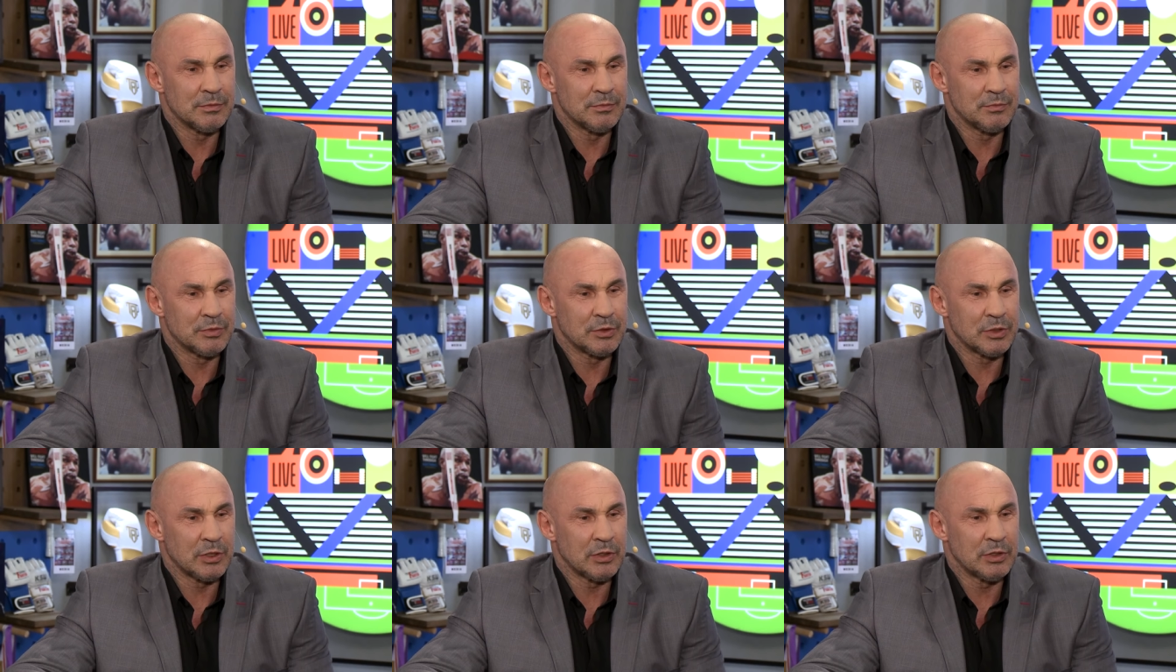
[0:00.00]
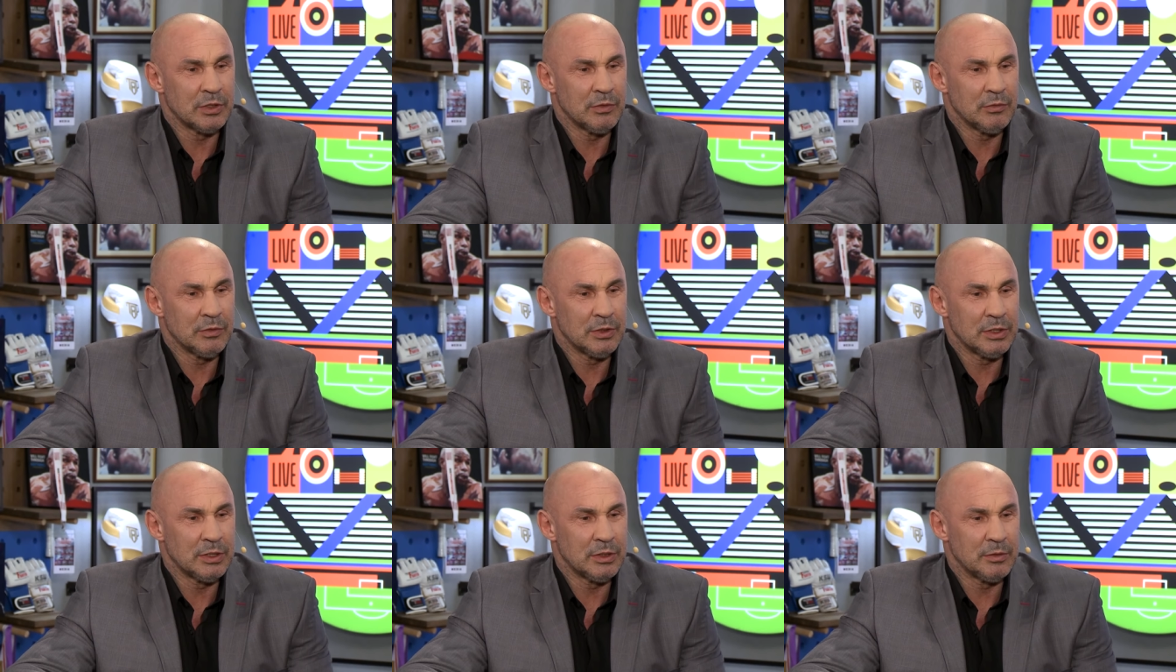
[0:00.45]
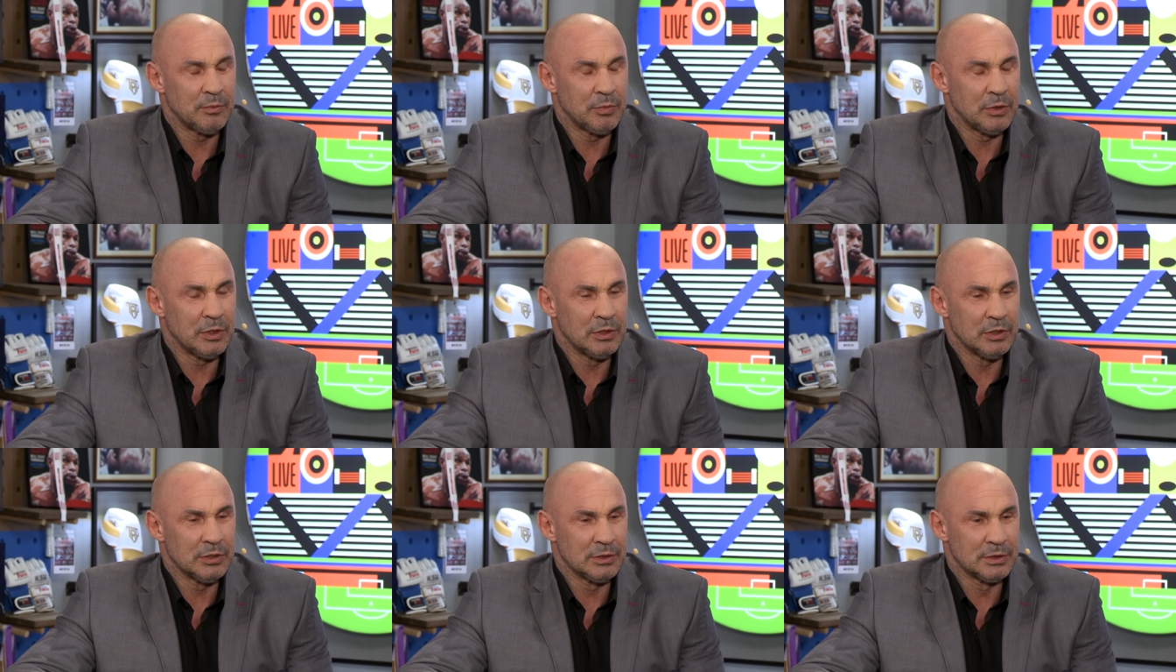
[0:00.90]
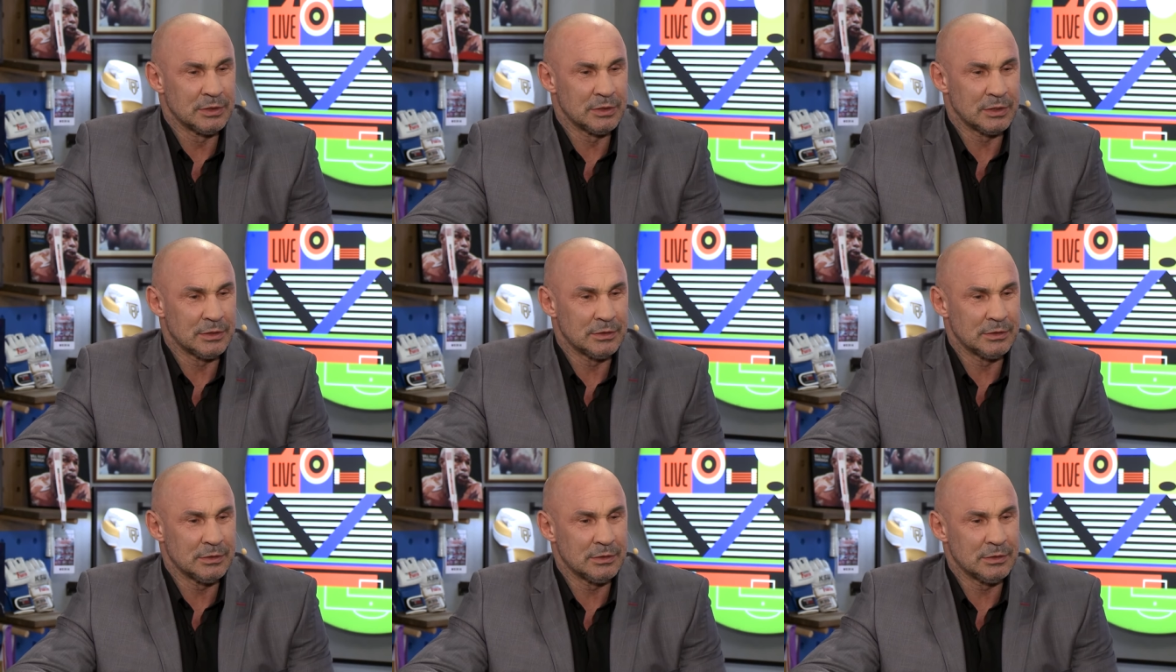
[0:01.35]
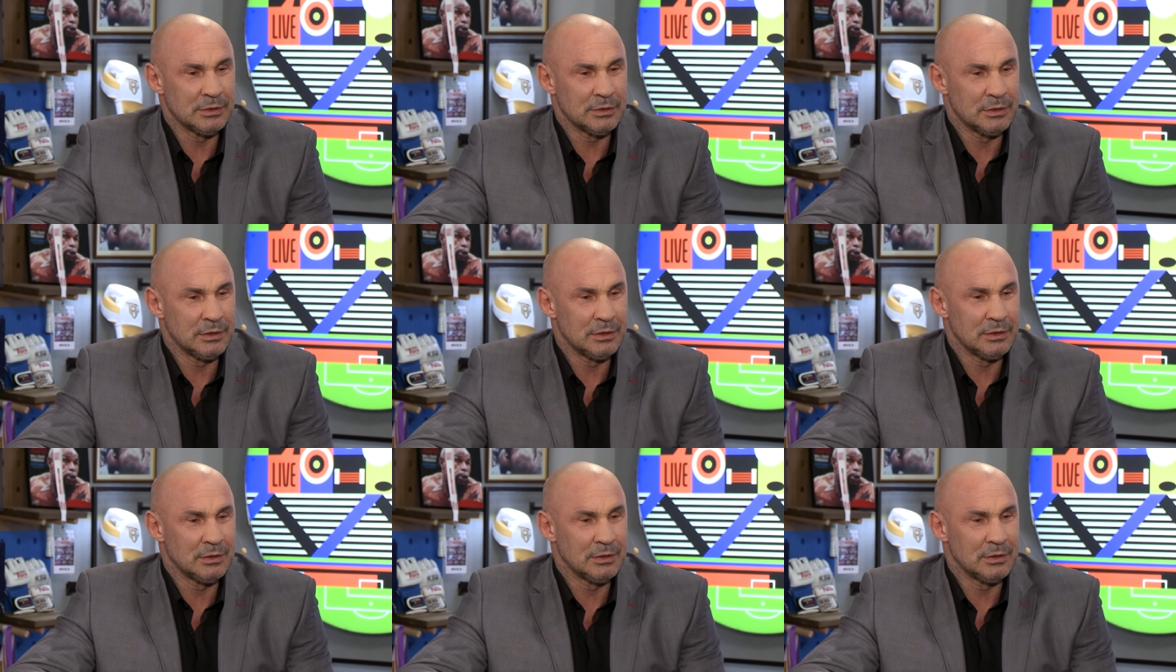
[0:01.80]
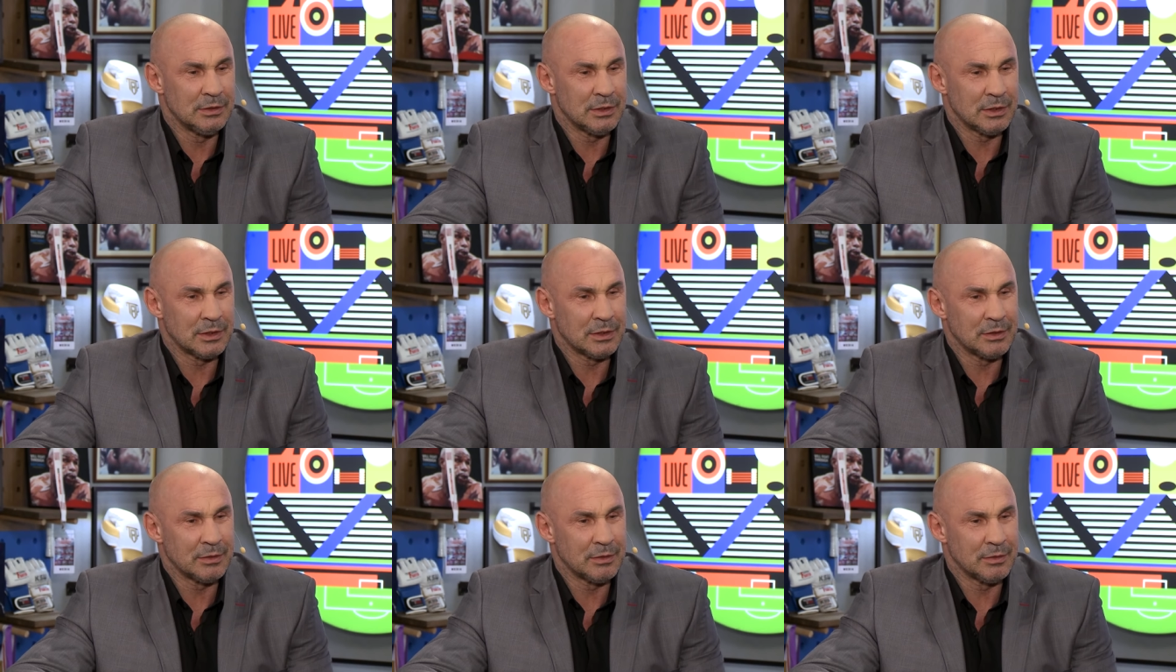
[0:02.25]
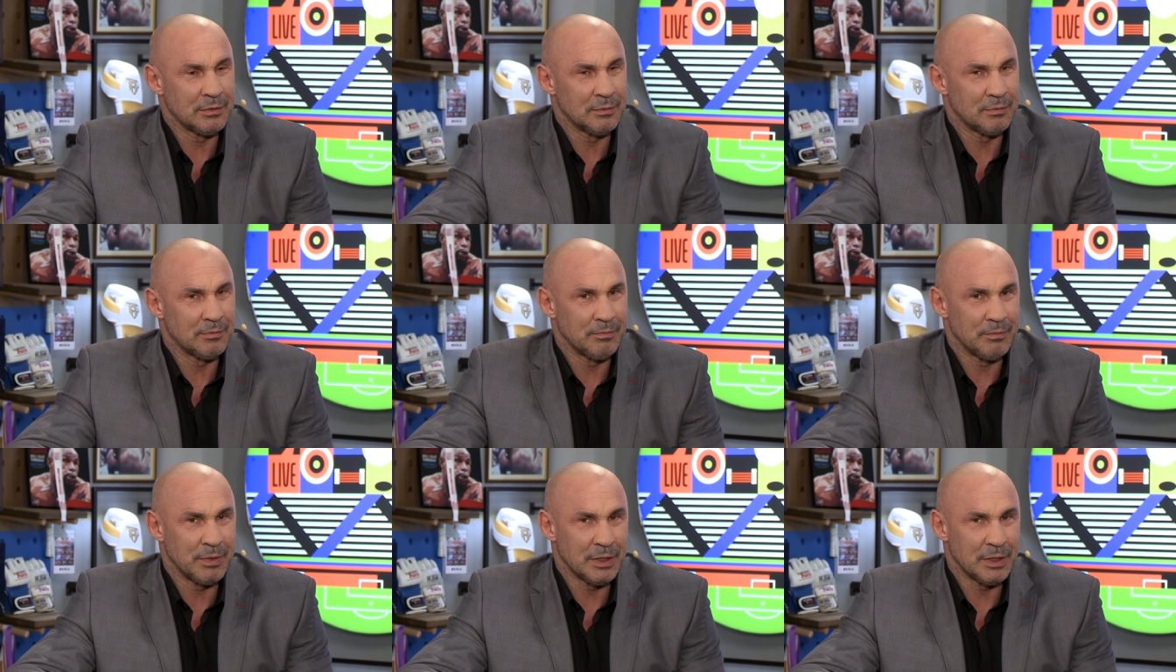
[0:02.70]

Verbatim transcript: e, przekonały ich pieniądze i tak e,